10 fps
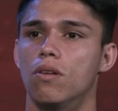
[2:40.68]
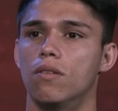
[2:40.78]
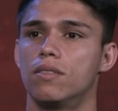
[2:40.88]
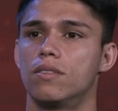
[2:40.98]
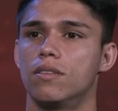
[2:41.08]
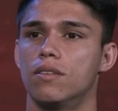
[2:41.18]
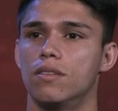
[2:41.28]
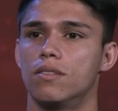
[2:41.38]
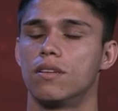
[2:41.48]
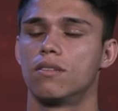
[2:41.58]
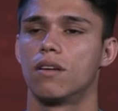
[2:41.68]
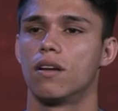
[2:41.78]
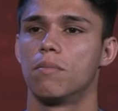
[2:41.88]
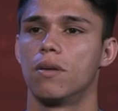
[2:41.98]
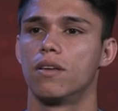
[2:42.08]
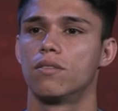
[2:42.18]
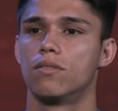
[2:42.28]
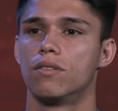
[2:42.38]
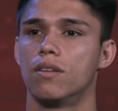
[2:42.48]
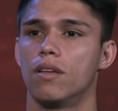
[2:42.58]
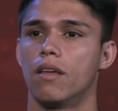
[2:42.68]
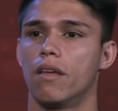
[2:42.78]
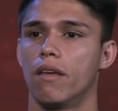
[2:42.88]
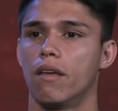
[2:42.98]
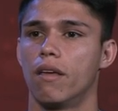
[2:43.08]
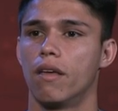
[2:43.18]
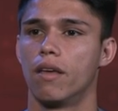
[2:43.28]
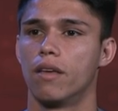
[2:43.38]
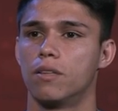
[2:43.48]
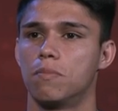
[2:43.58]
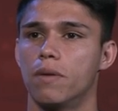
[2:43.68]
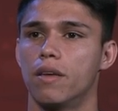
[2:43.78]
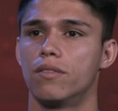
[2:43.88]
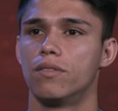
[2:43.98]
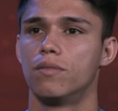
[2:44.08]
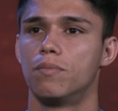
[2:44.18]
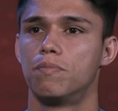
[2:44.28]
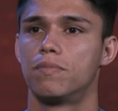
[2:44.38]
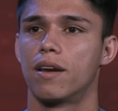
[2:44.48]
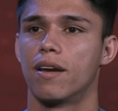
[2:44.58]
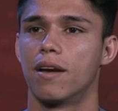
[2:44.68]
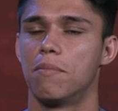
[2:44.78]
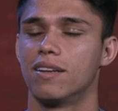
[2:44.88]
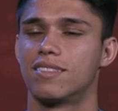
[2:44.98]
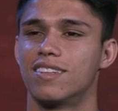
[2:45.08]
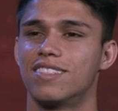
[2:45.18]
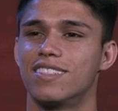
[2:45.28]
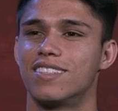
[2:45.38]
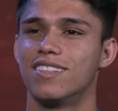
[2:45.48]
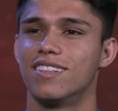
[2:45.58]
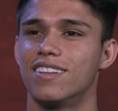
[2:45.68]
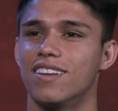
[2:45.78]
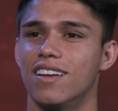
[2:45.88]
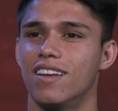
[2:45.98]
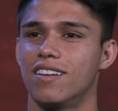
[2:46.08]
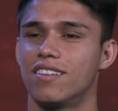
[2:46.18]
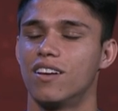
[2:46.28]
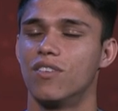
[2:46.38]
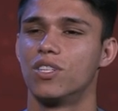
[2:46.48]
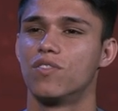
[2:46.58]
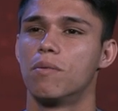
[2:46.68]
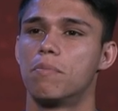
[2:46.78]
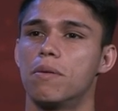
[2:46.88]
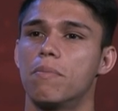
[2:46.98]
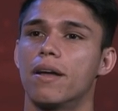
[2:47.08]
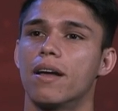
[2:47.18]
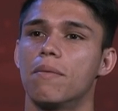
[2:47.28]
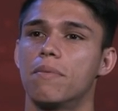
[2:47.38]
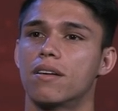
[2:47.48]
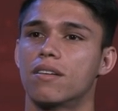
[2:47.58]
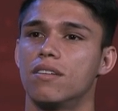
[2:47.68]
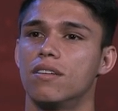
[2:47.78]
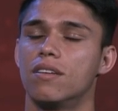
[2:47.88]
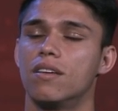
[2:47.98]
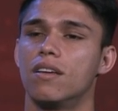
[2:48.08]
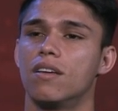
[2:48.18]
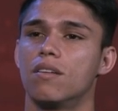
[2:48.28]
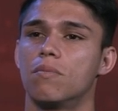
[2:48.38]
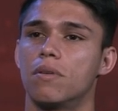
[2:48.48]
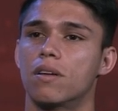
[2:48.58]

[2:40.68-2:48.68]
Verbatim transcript: est à l'image du club. Euh, Tout est grand ici. C'est vraiment génial de pouvoir travailler dans de telles conditions.